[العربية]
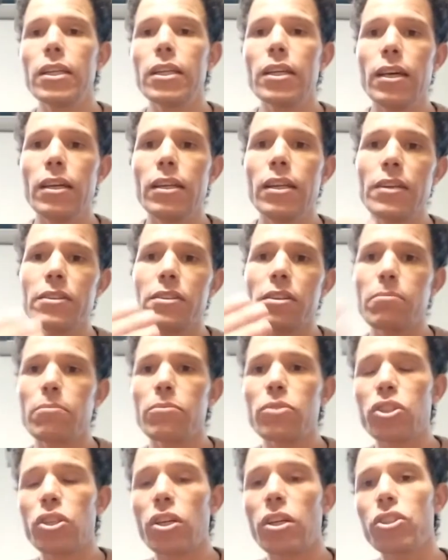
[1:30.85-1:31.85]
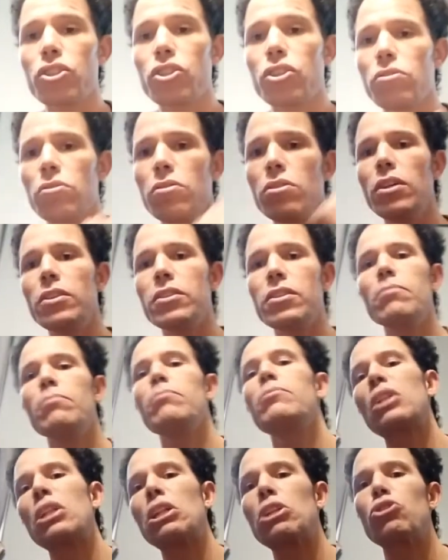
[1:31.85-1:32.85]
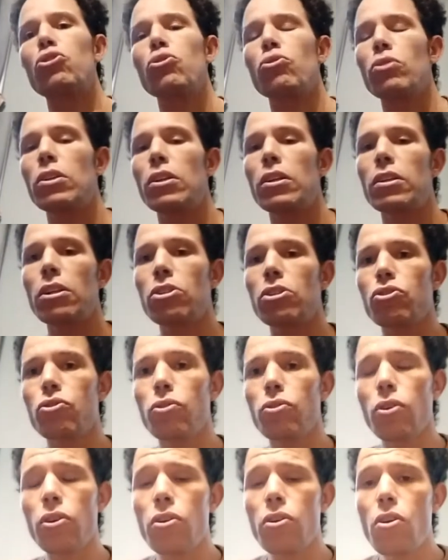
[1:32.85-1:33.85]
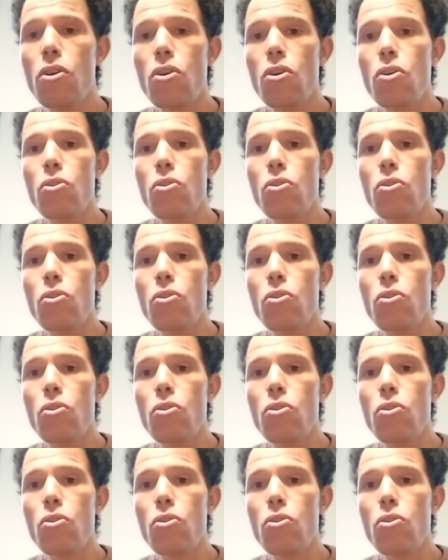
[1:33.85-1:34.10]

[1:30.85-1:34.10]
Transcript: على حساب من الشهر الشهر على حساب من 3 شهور الى 3 شهور